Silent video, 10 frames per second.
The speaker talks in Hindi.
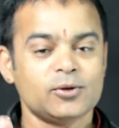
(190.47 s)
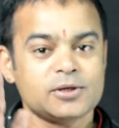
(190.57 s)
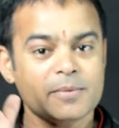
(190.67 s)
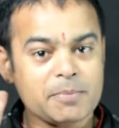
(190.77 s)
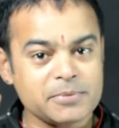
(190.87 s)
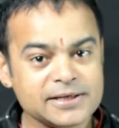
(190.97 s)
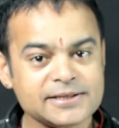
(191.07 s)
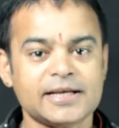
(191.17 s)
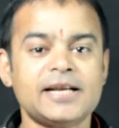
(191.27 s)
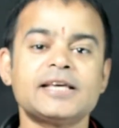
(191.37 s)
तो जब आप
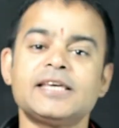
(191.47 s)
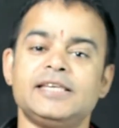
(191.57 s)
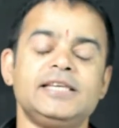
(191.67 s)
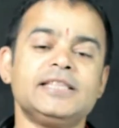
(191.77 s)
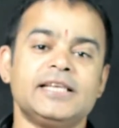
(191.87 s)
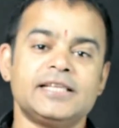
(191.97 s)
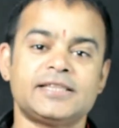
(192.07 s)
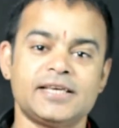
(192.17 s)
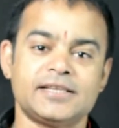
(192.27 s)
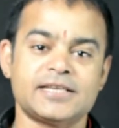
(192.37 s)
इस तरह की नींद
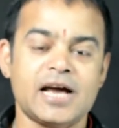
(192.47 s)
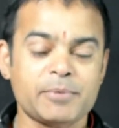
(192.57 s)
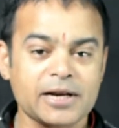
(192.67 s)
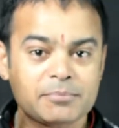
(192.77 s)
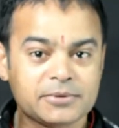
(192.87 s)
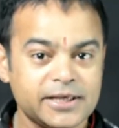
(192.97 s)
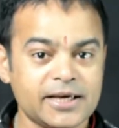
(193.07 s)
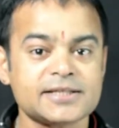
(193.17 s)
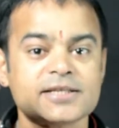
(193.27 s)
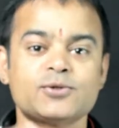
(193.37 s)
लेते हैं जहाँ पर आप
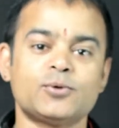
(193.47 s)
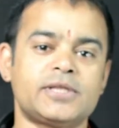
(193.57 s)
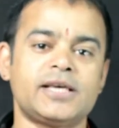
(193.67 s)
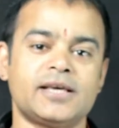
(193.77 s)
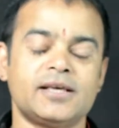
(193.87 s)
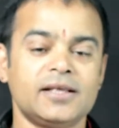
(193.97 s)
देर से सोते हैं